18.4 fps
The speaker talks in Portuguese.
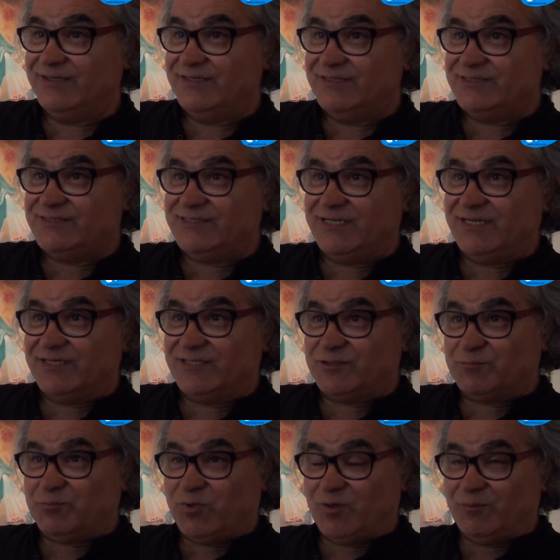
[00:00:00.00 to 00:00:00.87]
se
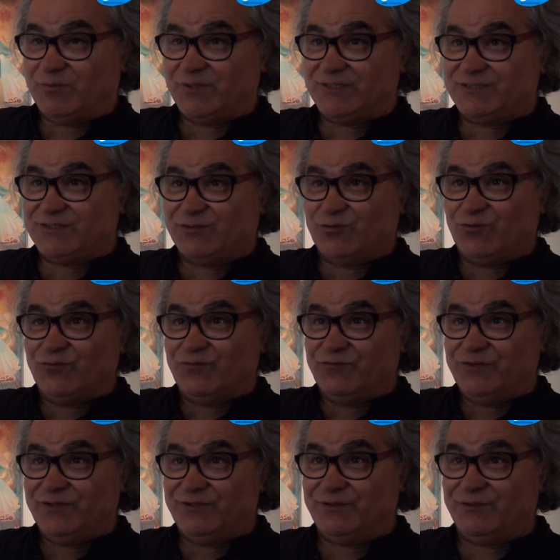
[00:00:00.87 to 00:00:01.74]
elas próprias se
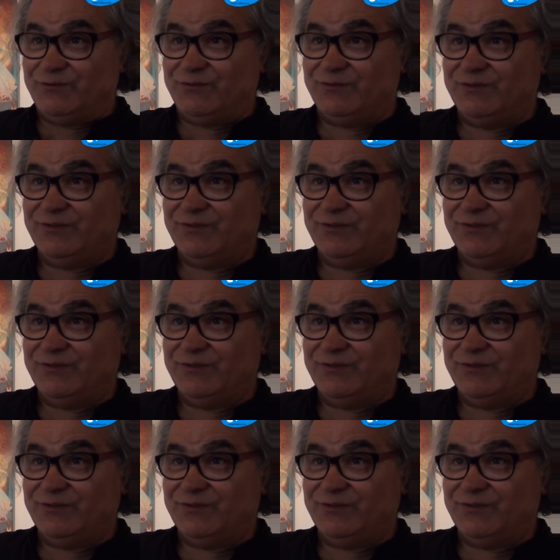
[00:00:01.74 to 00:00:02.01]
convidam